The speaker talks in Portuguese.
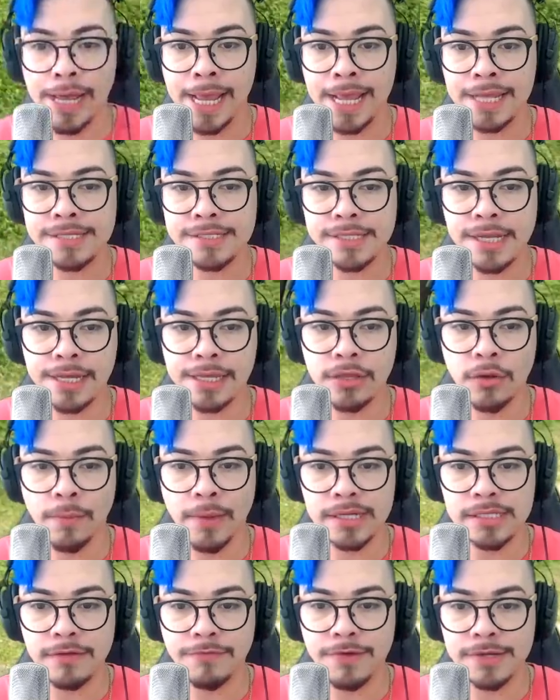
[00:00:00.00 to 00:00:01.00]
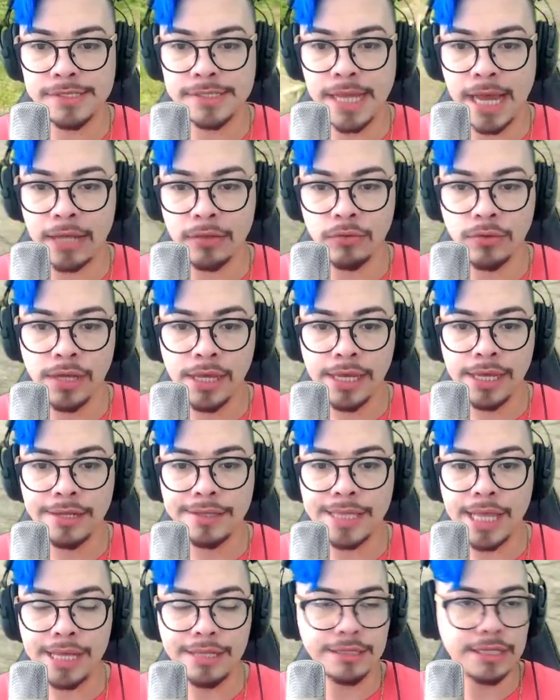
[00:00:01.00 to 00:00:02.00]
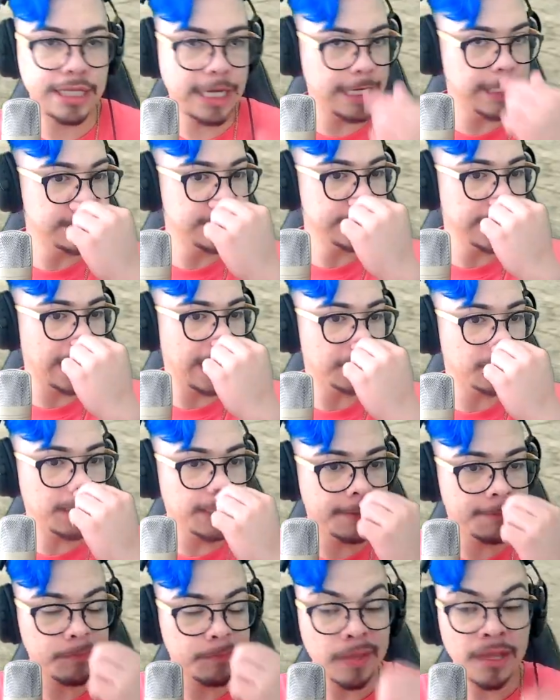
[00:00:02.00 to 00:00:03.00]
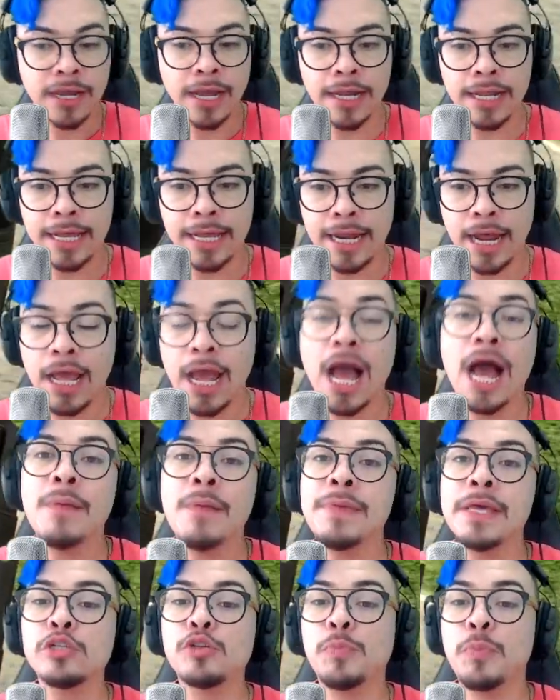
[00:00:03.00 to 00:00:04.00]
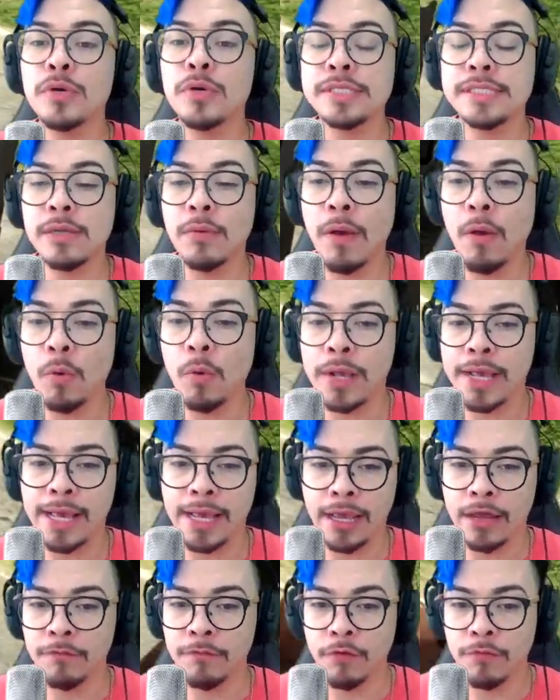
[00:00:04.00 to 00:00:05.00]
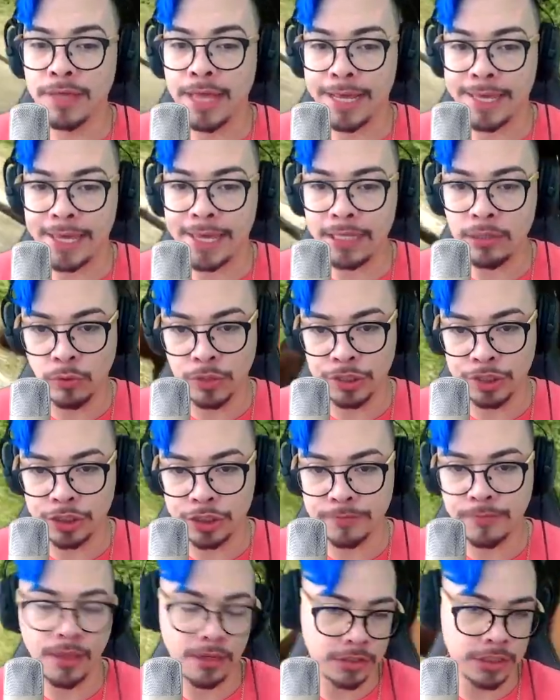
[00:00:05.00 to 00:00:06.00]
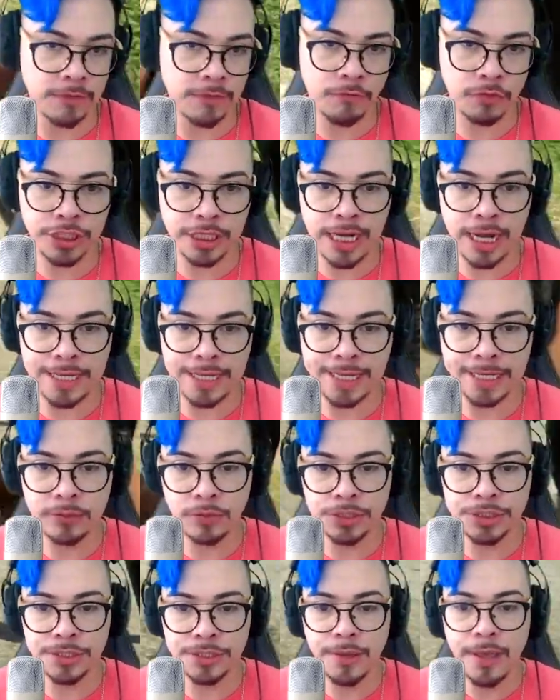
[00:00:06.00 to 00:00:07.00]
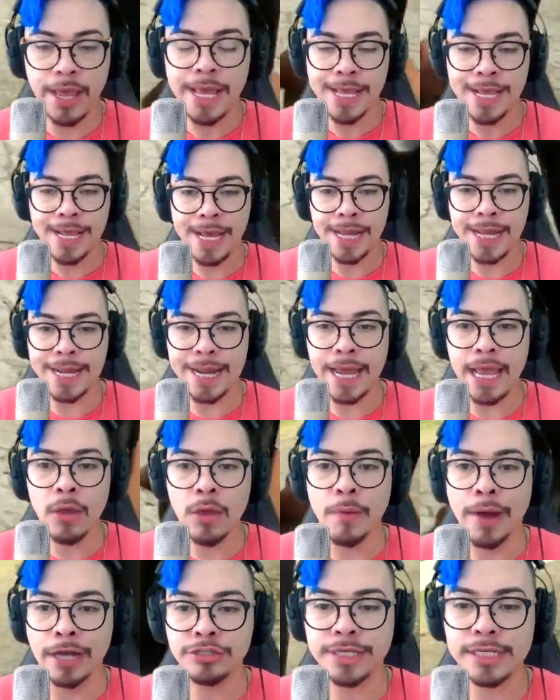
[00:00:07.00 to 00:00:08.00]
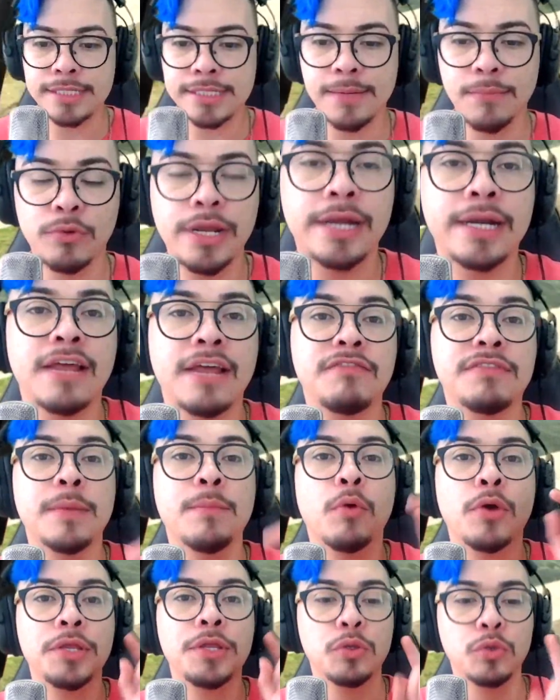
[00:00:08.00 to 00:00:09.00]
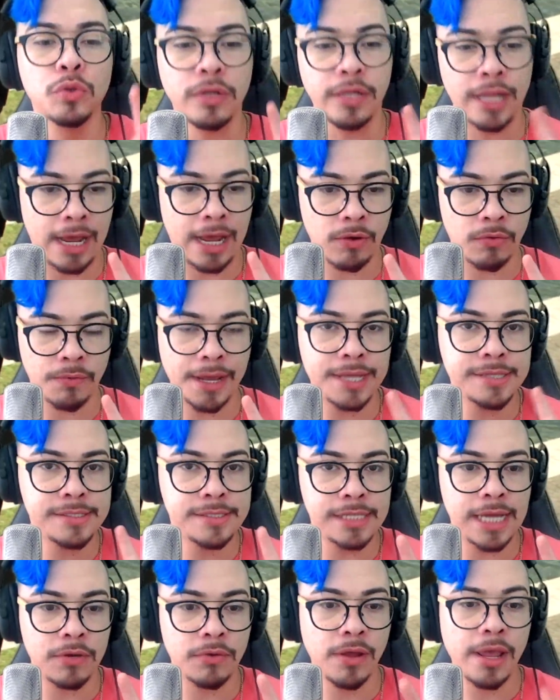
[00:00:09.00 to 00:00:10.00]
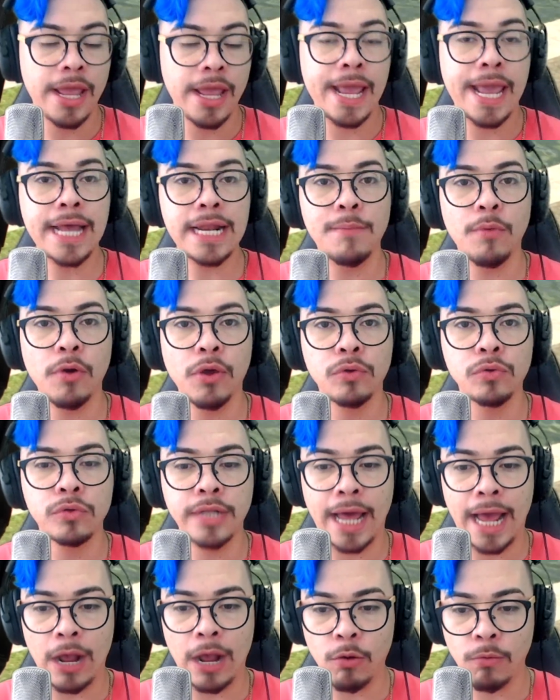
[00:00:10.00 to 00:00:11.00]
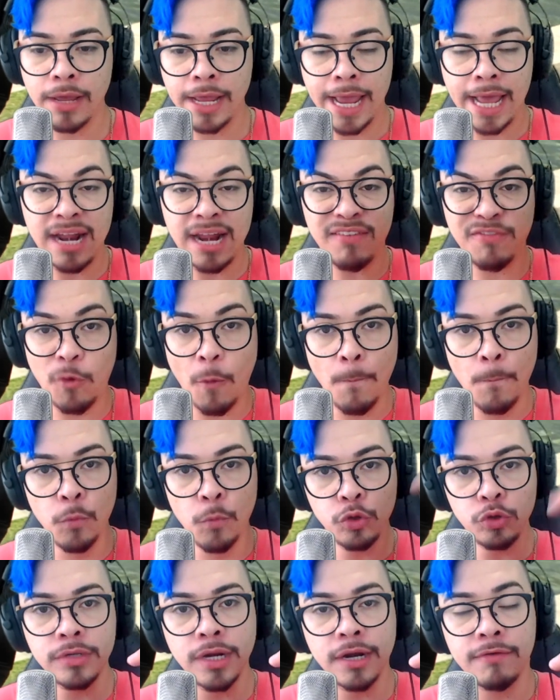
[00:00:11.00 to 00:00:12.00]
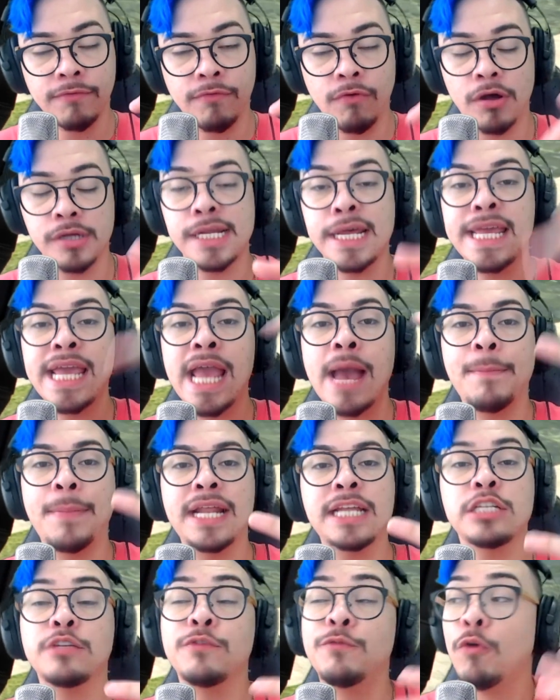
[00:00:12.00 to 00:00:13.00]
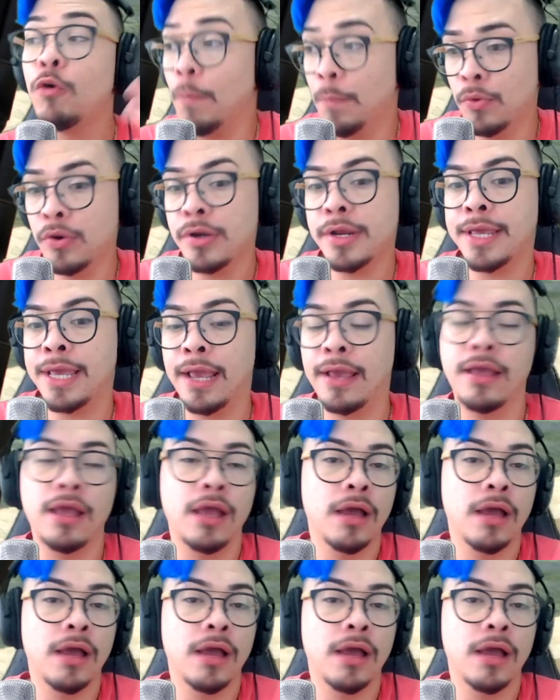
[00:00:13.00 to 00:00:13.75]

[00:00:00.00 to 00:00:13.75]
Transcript: esses daqui estão mais afastados e tem três de lado ali. Galera, a minha suposição é o quê? Eu vou vir aqui à noite, eu já vou chegar aqui à noite. E galera, eu acho que essa mulher deve ter morrido no lago, é sério. Ela morreu no lago, ela ficou muito nervosa e aparece fogo por quê?